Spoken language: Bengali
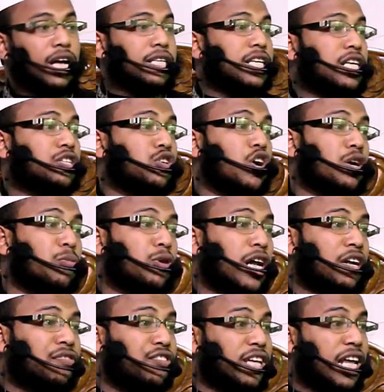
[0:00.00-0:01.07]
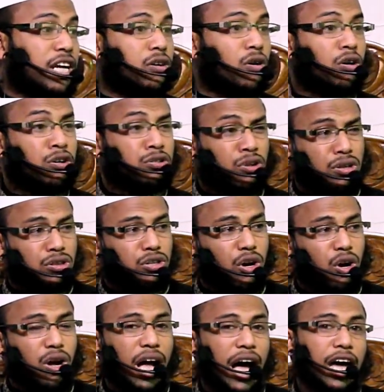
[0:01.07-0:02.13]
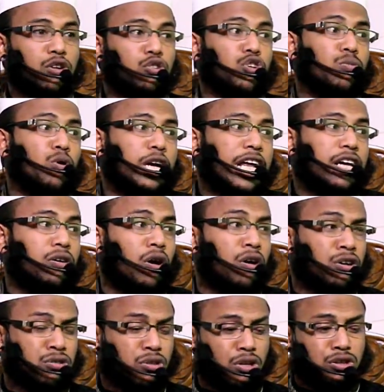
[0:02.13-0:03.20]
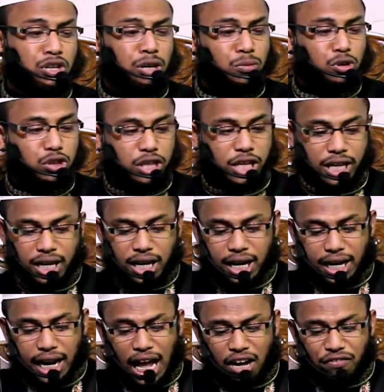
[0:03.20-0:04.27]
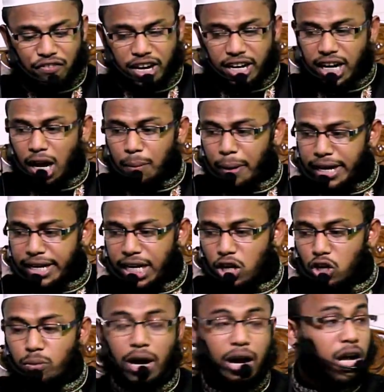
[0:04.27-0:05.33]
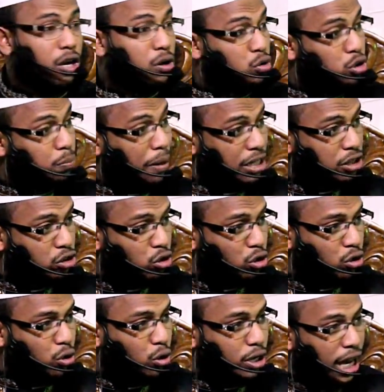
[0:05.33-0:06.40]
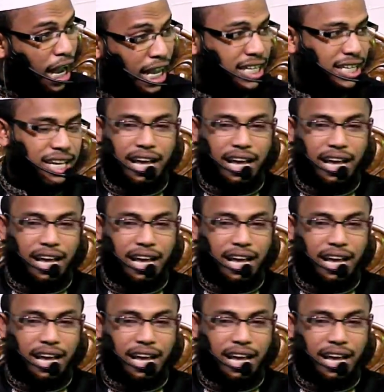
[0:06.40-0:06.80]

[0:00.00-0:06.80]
যে সরমনের ফিরের গণতন্ত্র আর উমরের গণতন্ত্রের মধ্যে লা ফারকা বাইনা হুমা কোনো পার্থক্য নাই